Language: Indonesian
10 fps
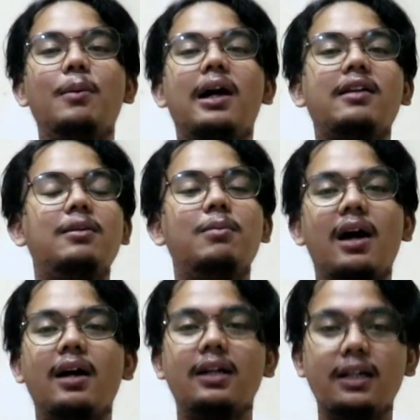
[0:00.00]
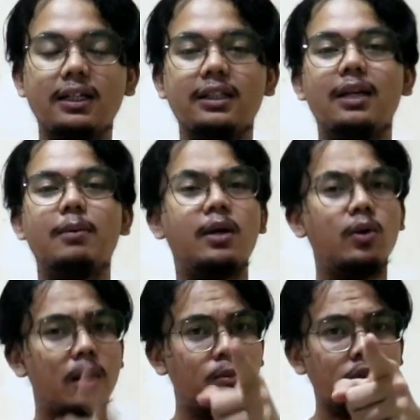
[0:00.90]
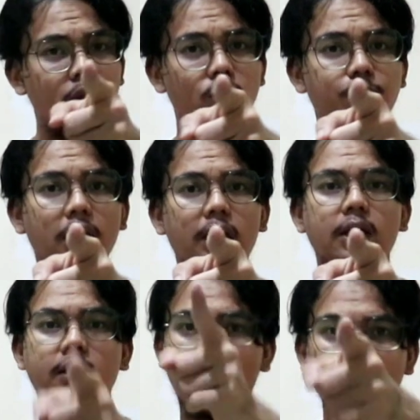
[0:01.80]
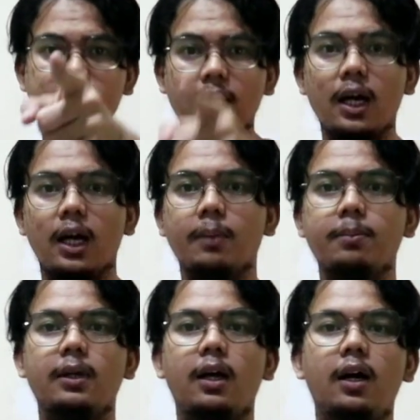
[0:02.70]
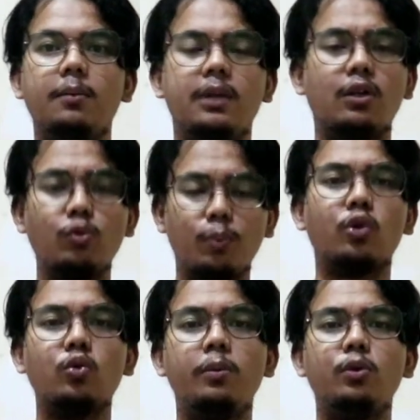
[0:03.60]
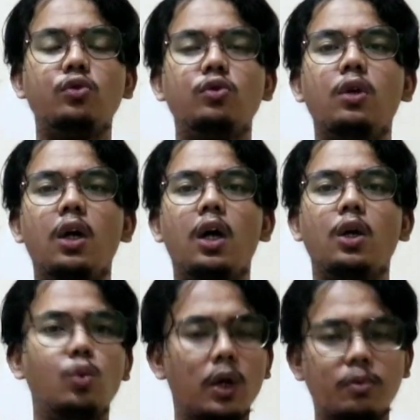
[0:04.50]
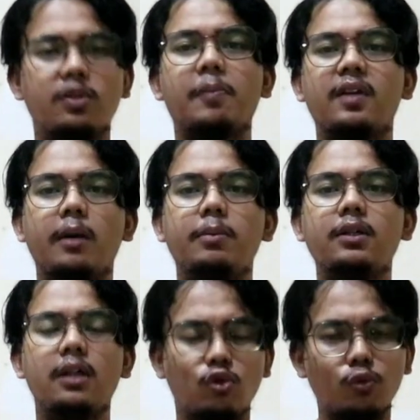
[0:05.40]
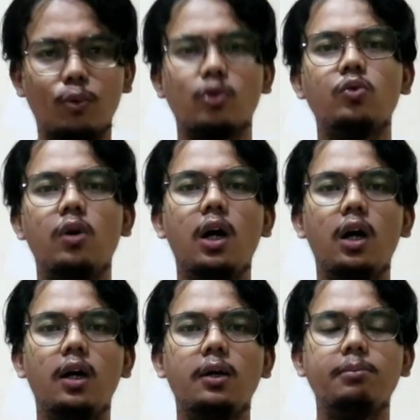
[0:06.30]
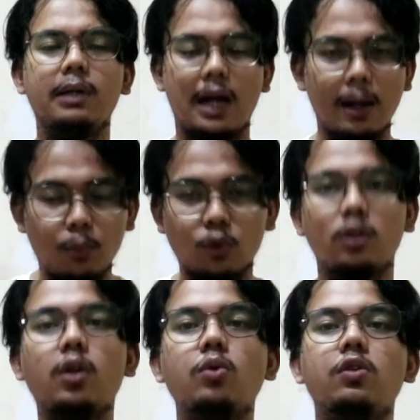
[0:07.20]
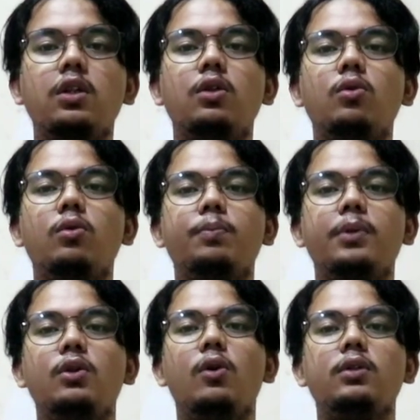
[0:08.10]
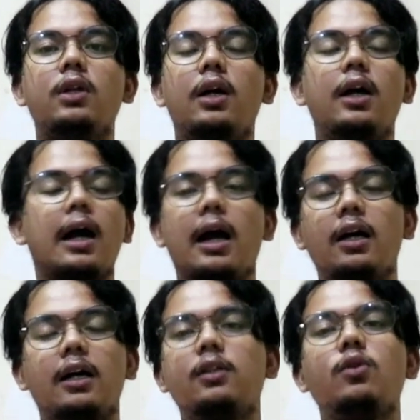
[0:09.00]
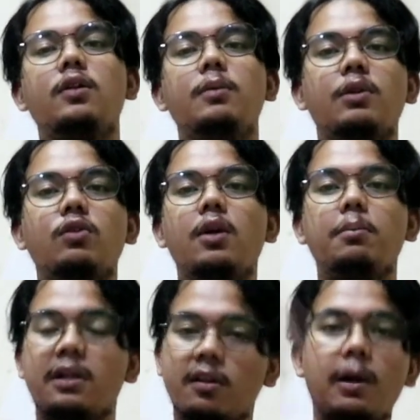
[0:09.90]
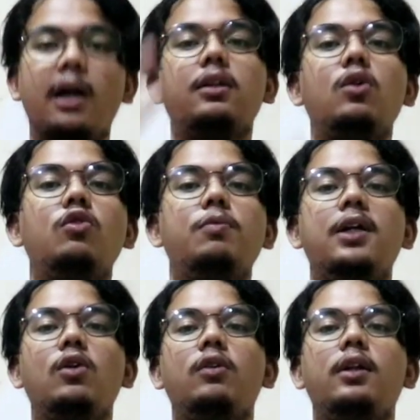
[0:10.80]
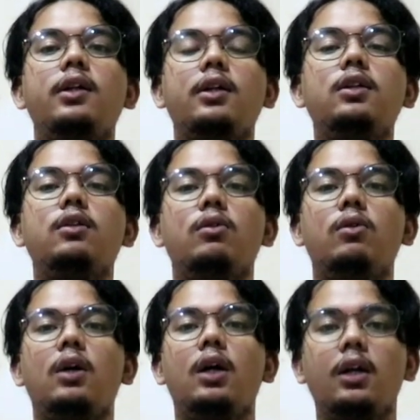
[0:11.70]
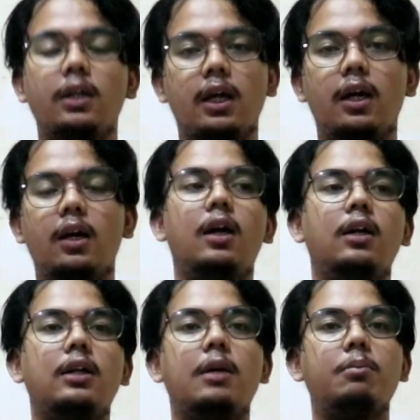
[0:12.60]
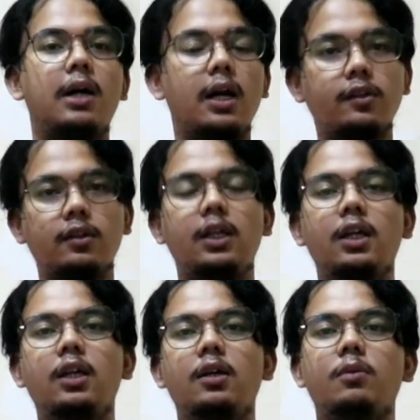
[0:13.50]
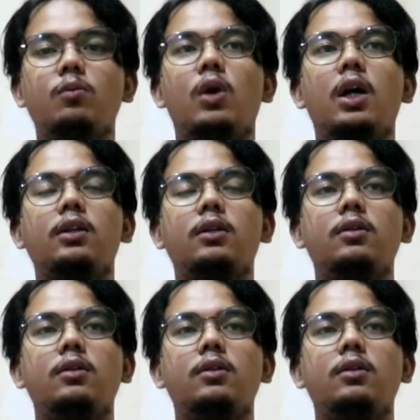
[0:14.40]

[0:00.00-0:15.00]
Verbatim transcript: Makasih banget ya baru gabung jangan lupa subscribe ya biar support gue menuju 2000 subscriber dan support gue biar upload terus gitu videonya nggak nggak terus sih maksudnya biar semangat terus bikin kontennya gitu ya dan makasih buat